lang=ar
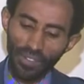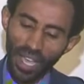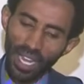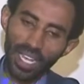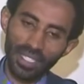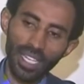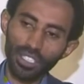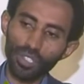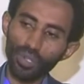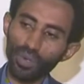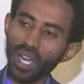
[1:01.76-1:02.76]

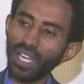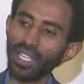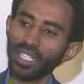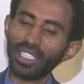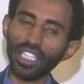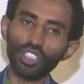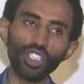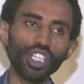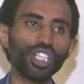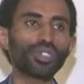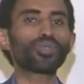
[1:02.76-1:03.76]
الأساسي هو
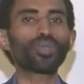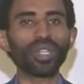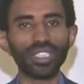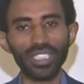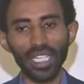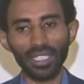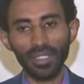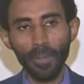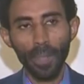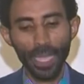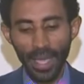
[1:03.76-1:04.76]
تشنيء صورة تشاد
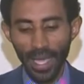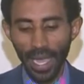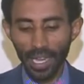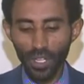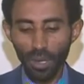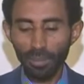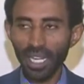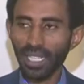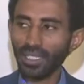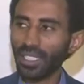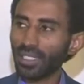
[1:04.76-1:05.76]
اليوم
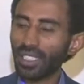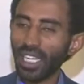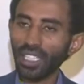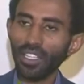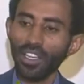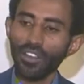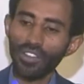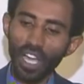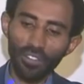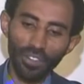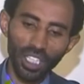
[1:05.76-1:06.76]
بلدنا تشاد
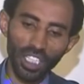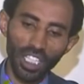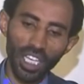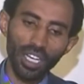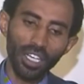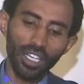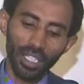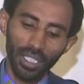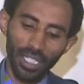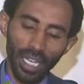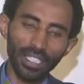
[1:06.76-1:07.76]
في أفريقيا
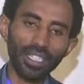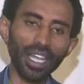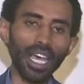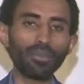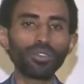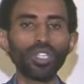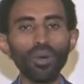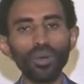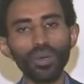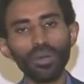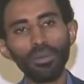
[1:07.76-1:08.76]
يعني تلعب
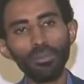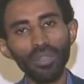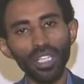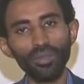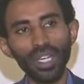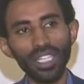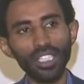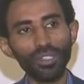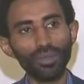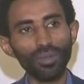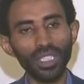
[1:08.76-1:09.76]
دور محوري
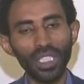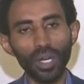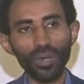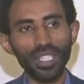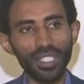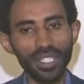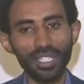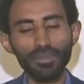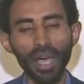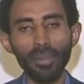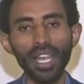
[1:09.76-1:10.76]
ودور
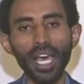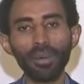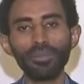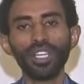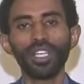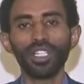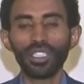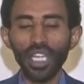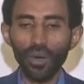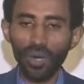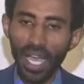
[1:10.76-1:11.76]
استسباب الأمن
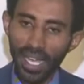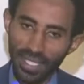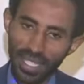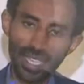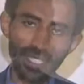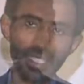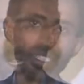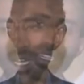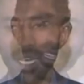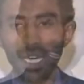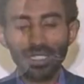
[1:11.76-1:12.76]
دور أساسي
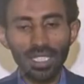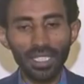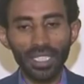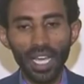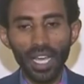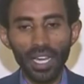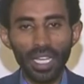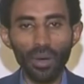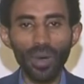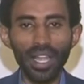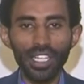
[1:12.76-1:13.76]
عشان ده
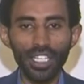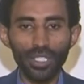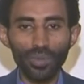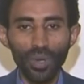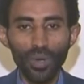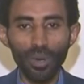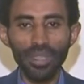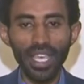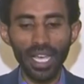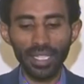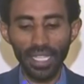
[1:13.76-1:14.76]
الكواليس
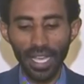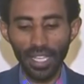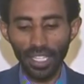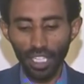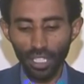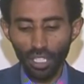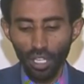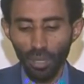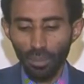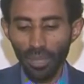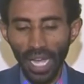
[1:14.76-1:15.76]
واللوبيات دايرين
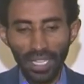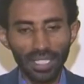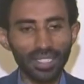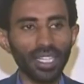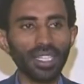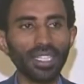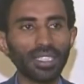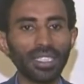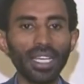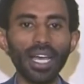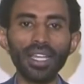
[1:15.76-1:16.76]
بأي
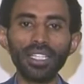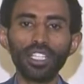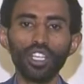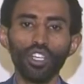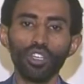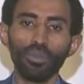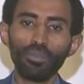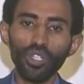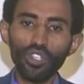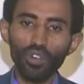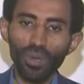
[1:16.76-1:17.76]
طريقة كانت
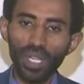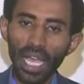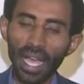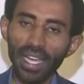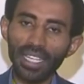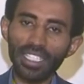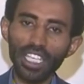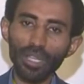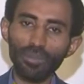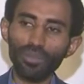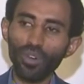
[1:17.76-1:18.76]
بيجوبوا
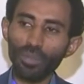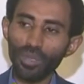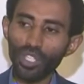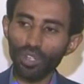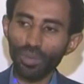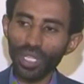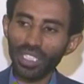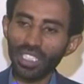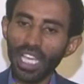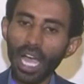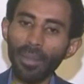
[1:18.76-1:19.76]
الأكاذيب وبيجوبوا
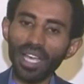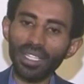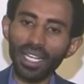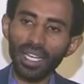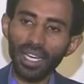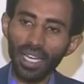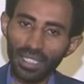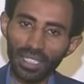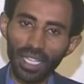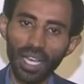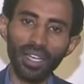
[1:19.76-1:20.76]
الاتهامات
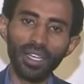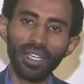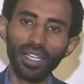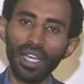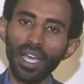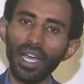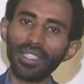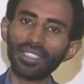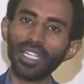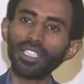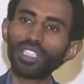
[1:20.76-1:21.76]
الخطأ
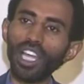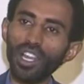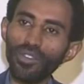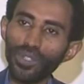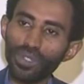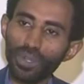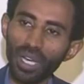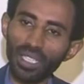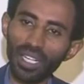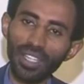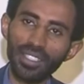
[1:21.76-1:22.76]
عشان يتلفوا سمعة
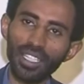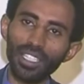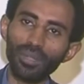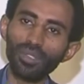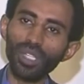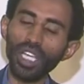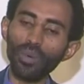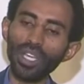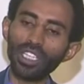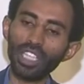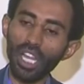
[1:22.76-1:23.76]
رئيس الجمهورية
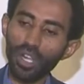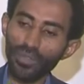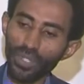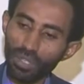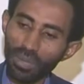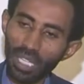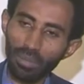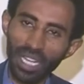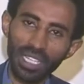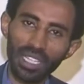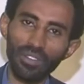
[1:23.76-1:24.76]
ويتلفوا سمعة
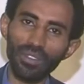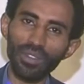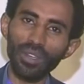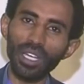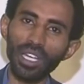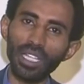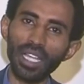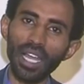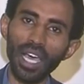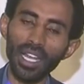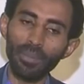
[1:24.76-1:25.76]
بلدنا لدى
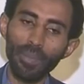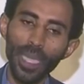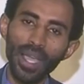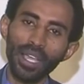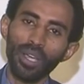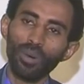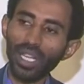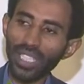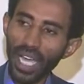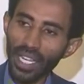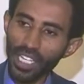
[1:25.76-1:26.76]
العالم
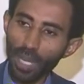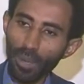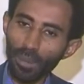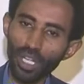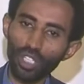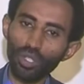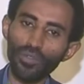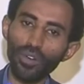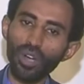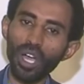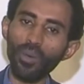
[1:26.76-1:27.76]
وده يعني ما بنرضى
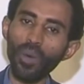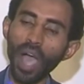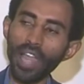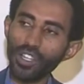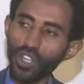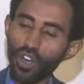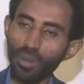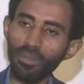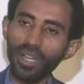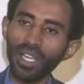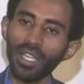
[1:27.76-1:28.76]
فوقه واليوم
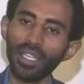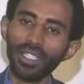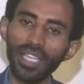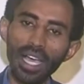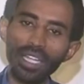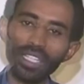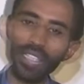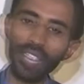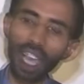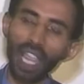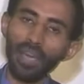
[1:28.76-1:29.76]
يعني
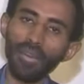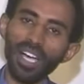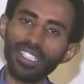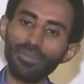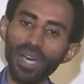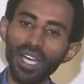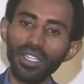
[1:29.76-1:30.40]
العالم أصبح